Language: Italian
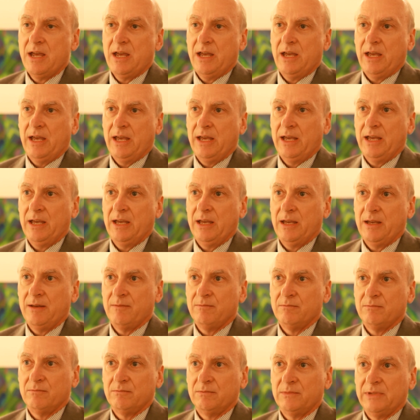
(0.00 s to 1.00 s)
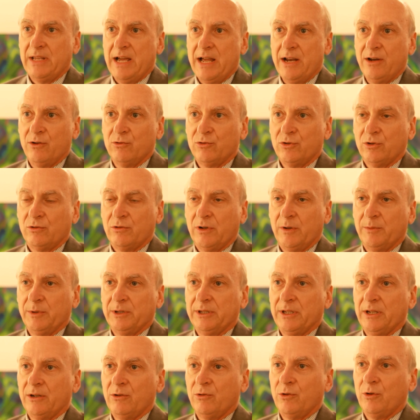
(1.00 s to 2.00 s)
e ehm, danno
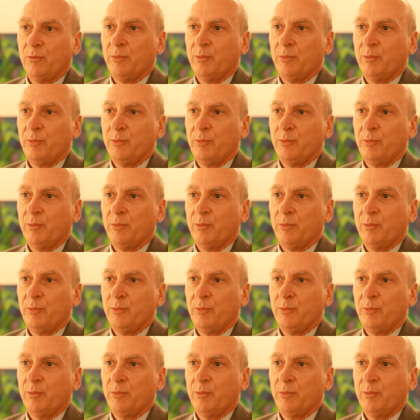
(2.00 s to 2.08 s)
sicuramente a noi